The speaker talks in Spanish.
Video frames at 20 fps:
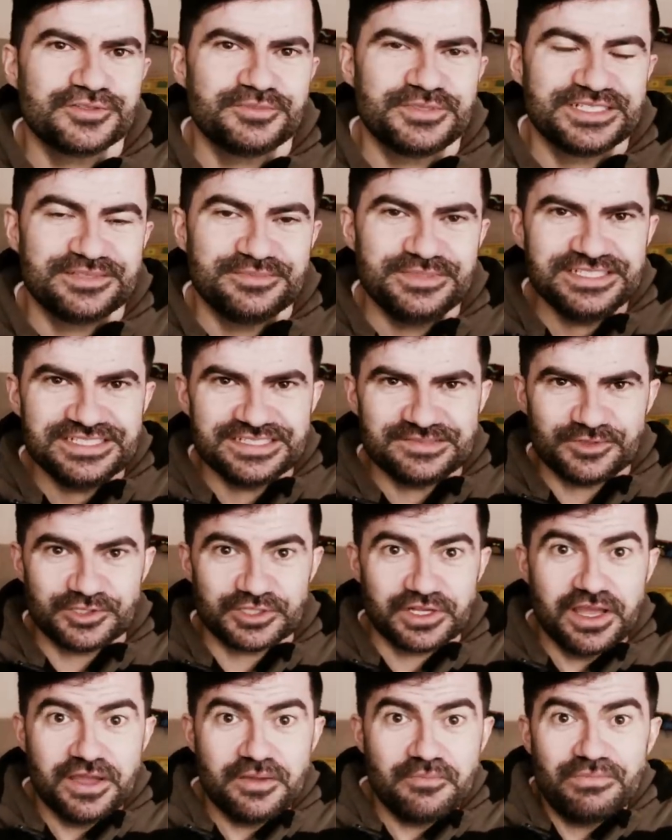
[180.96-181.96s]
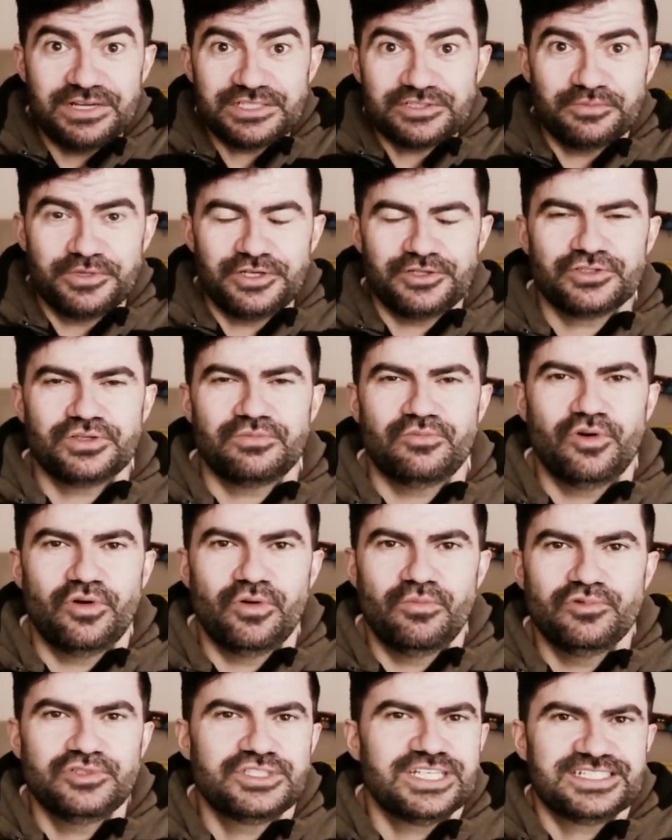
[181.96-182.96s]
de los mismísimos, más o menos
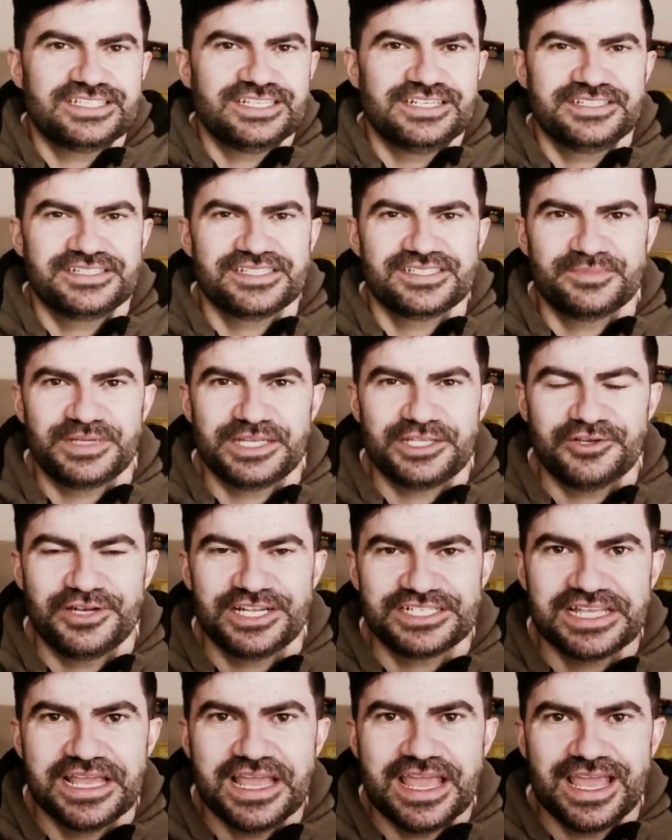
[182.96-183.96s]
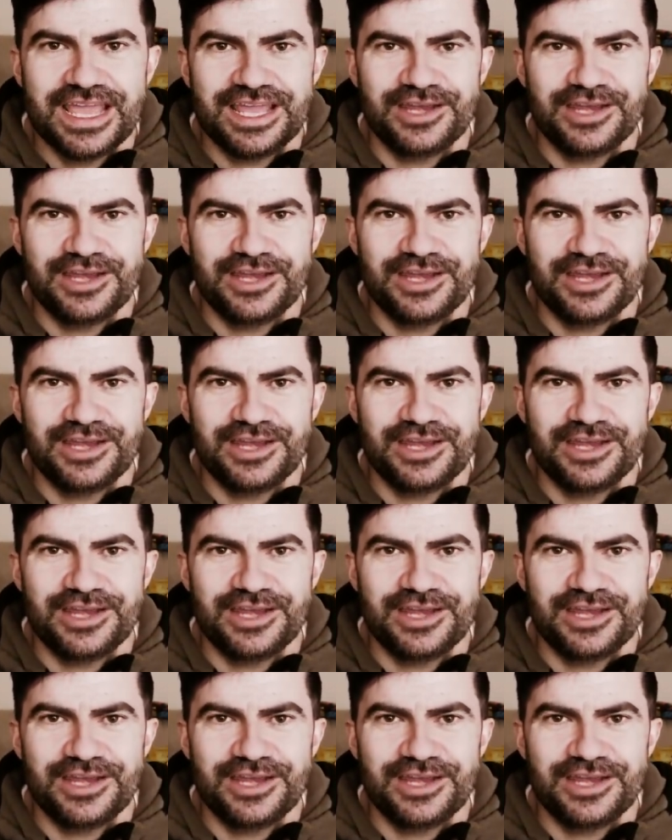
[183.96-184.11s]
como muchas series españolas